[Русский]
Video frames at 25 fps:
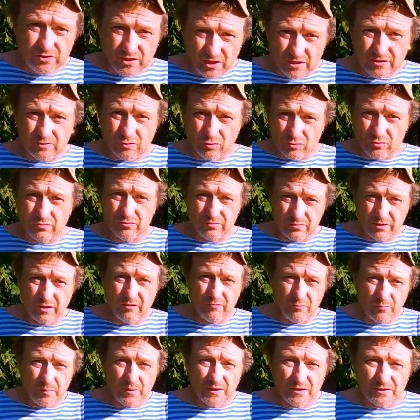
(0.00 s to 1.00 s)
ведь сейчас он,
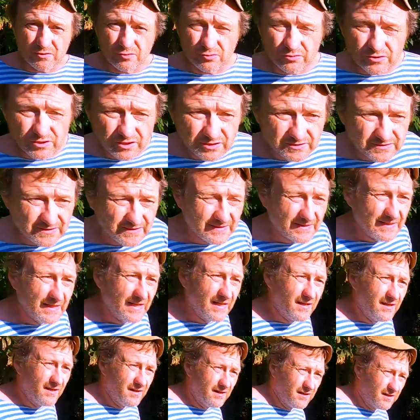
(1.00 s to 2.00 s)
я вам покажу сейчас.
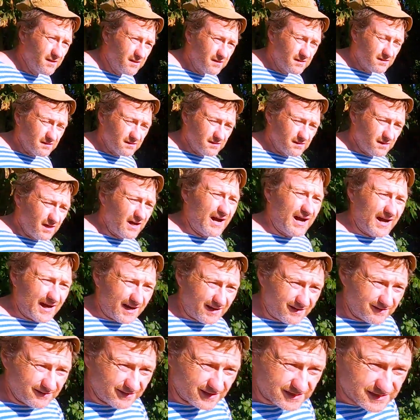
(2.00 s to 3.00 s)

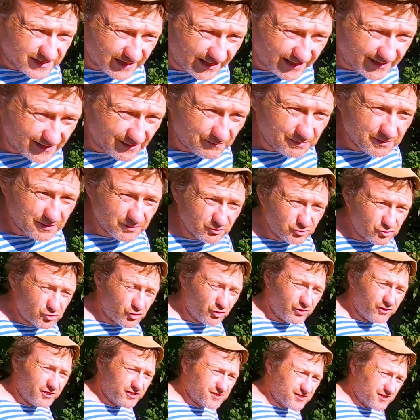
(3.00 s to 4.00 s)
А, лошара, блин, ну
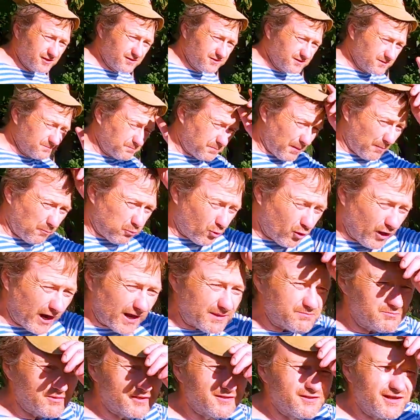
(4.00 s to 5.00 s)
что, решил
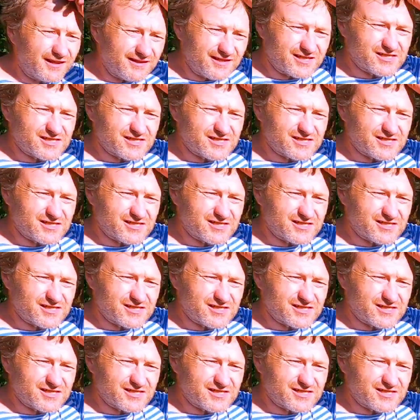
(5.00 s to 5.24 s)
попугать меня, да,